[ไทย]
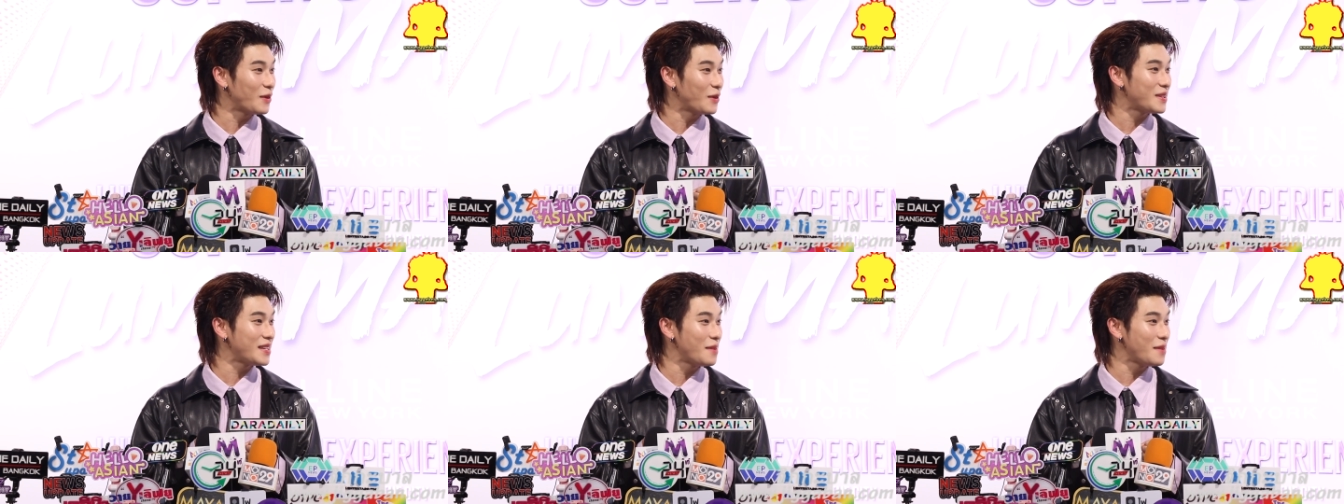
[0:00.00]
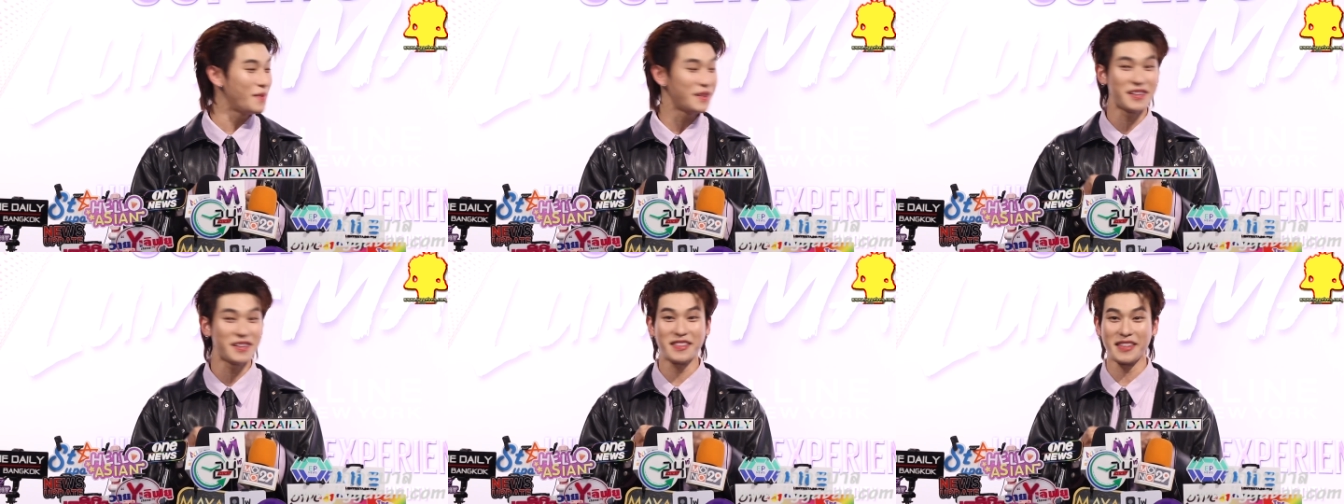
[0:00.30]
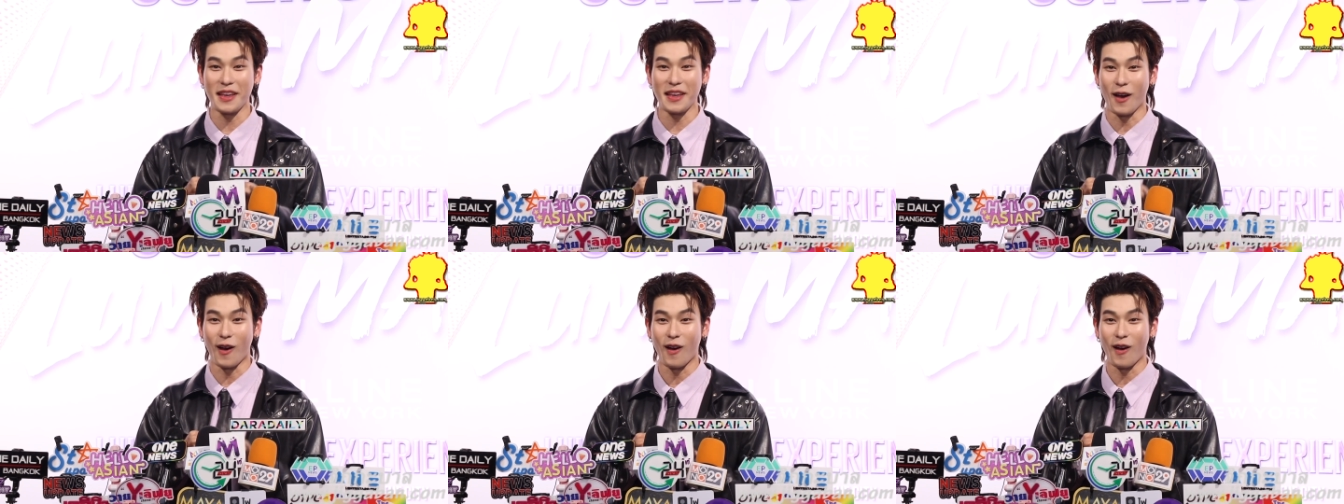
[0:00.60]
ที่ BCC
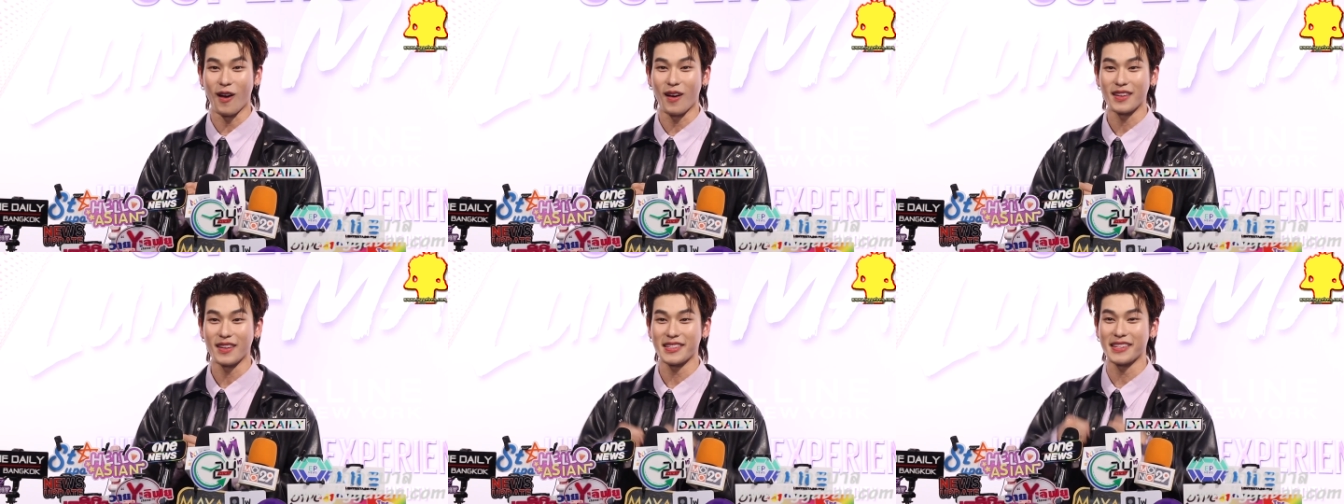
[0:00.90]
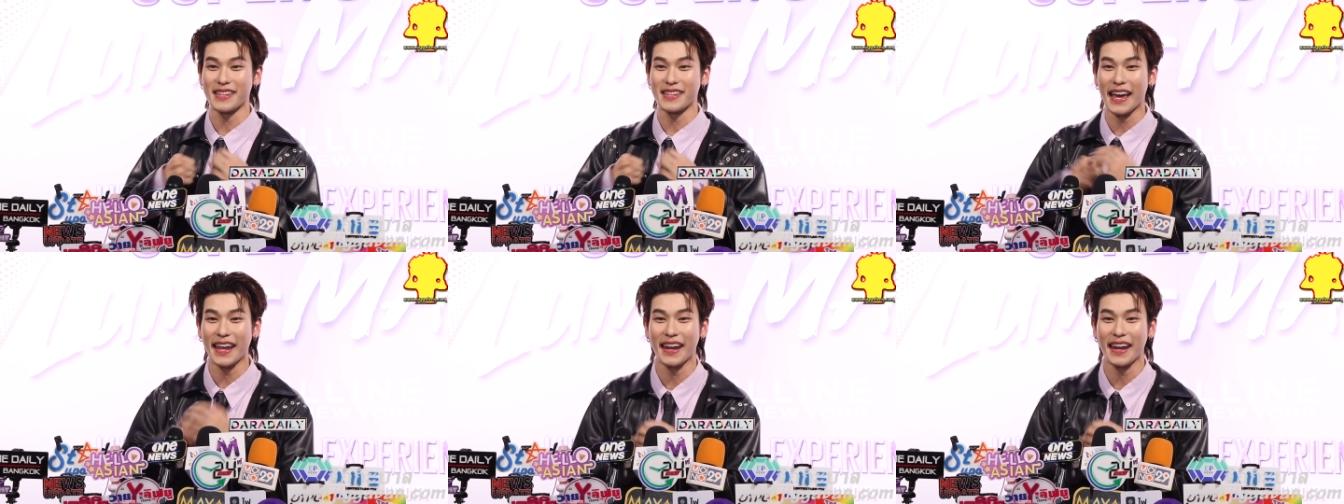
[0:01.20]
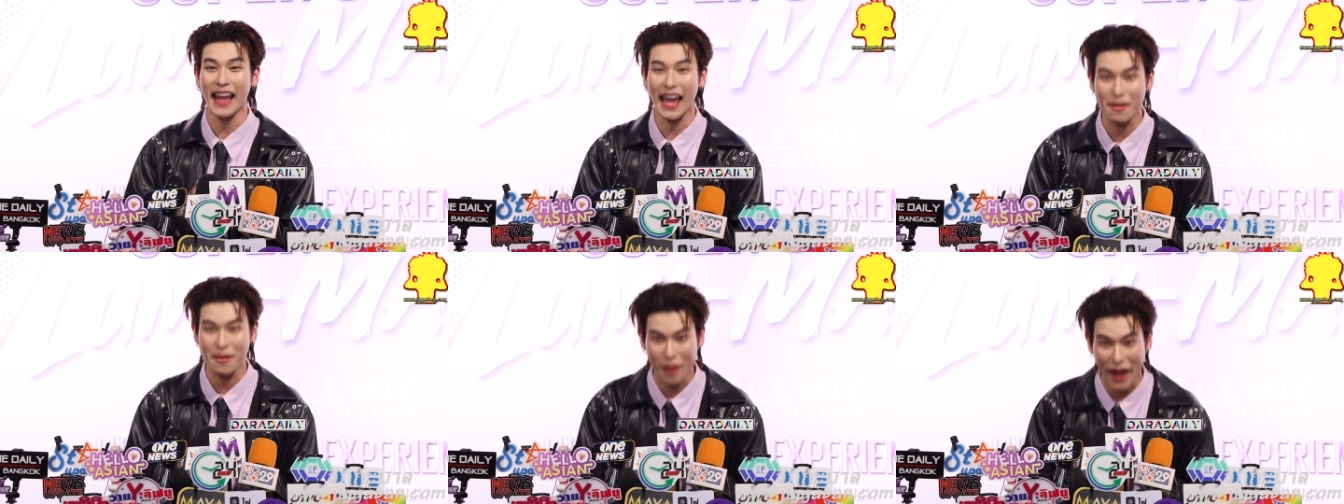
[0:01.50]
Hall เซ็นทรัล
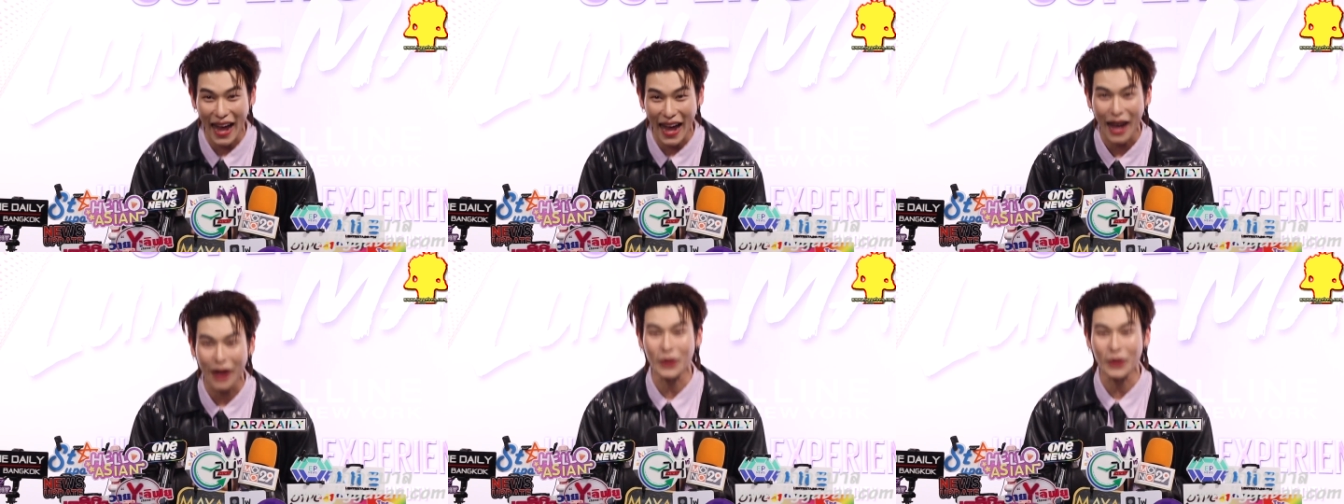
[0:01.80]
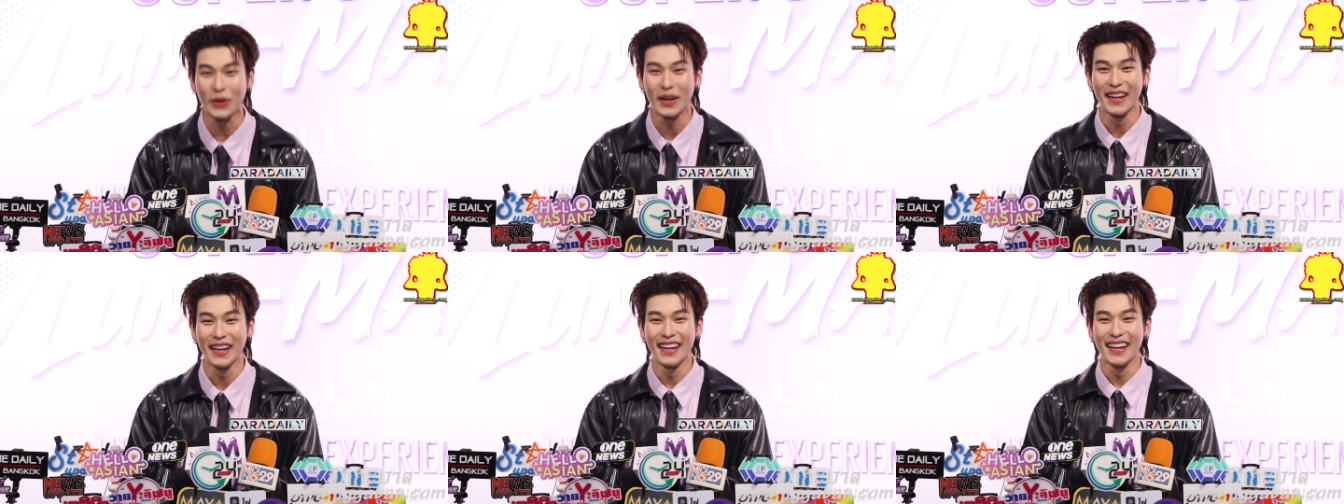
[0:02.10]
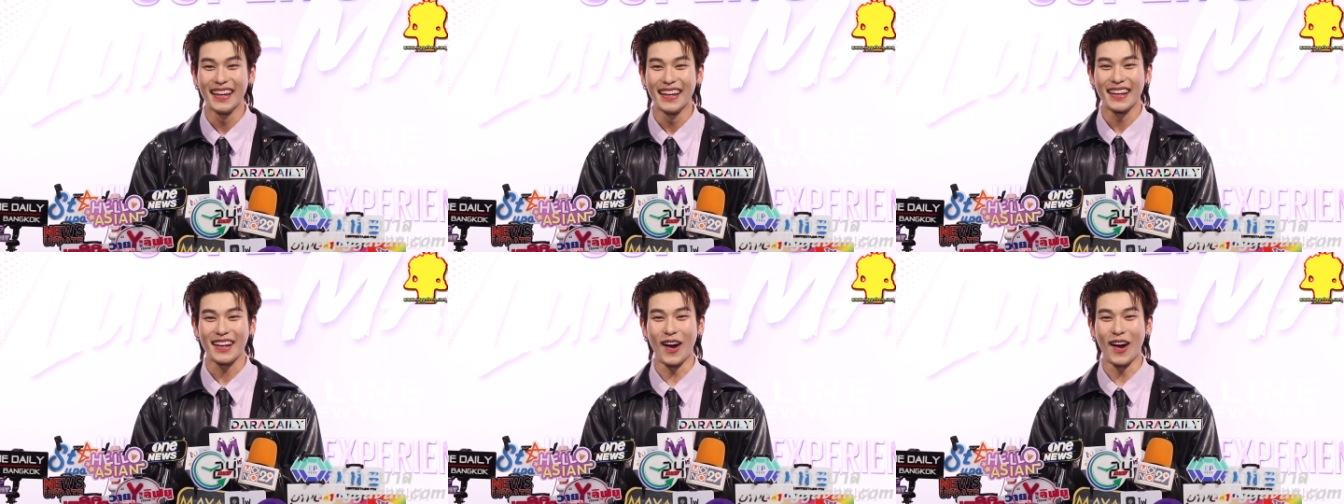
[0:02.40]
ลาดพร้าว
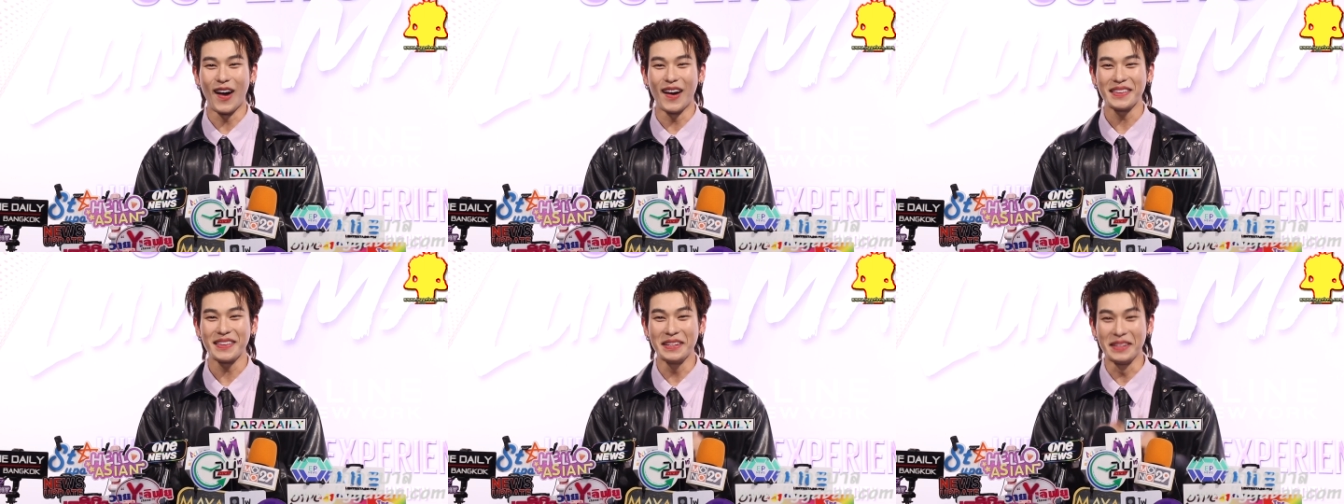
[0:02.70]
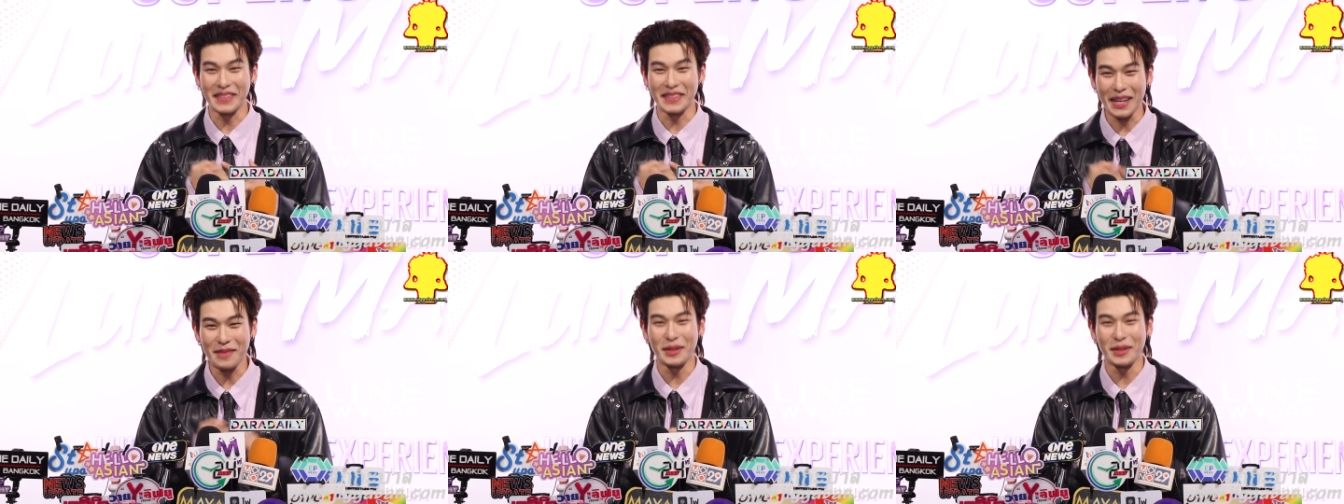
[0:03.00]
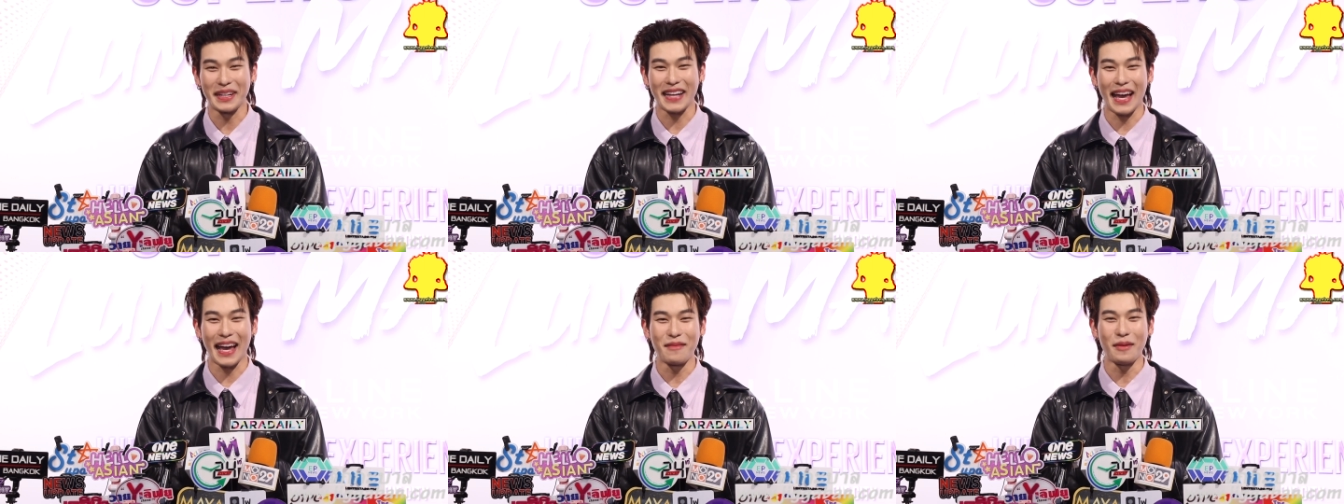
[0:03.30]
ก็ตื่นเต้นเหมื
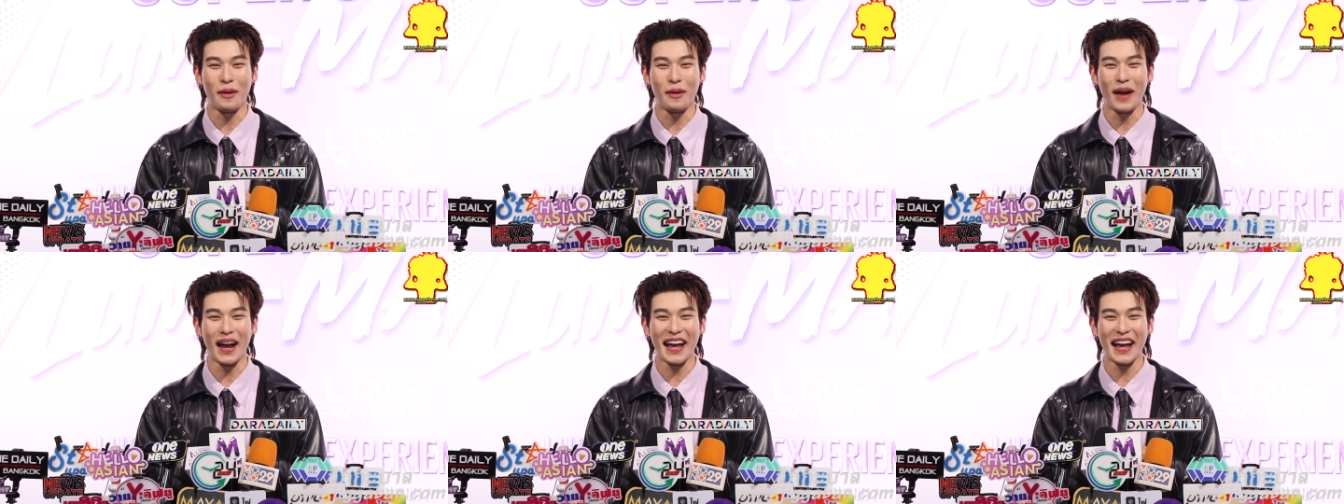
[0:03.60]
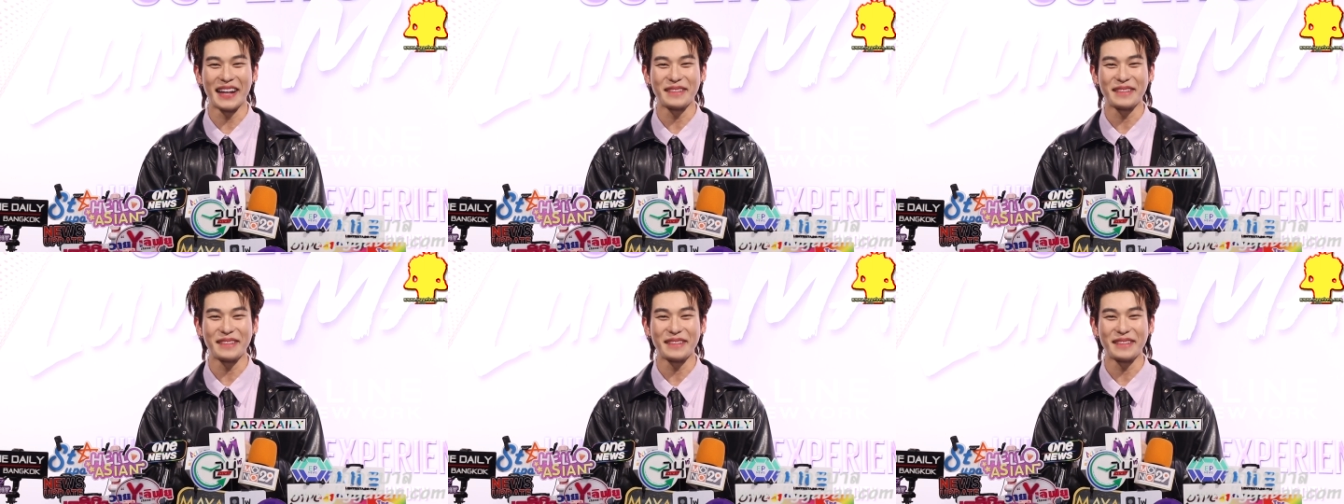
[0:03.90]
อนกันเพราะว่า